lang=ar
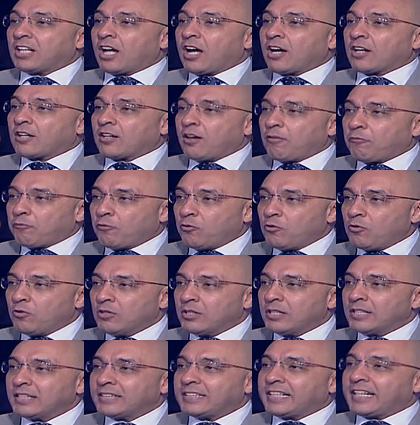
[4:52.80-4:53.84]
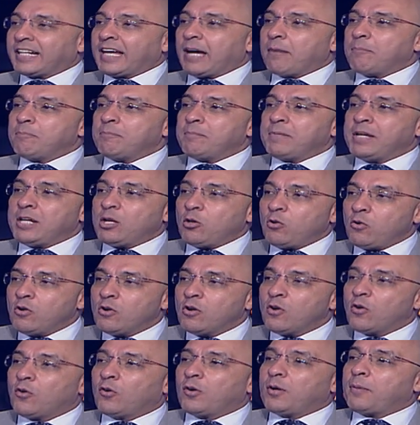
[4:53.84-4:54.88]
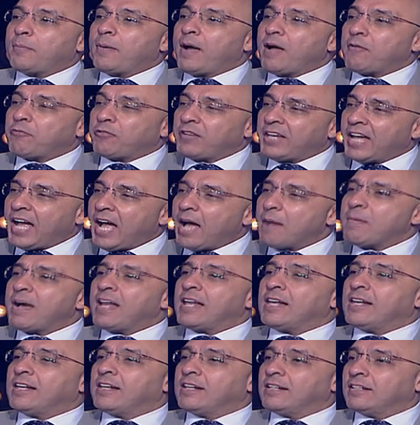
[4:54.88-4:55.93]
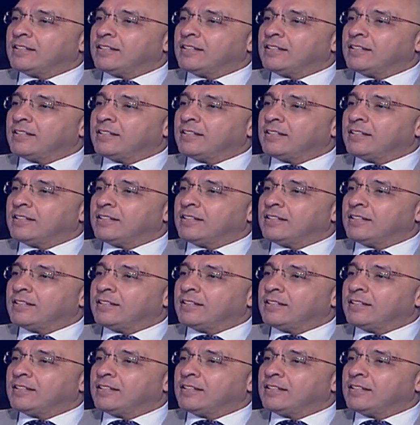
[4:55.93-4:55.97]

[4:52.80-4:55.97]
تعرفوا تكملوا ويبقى في امل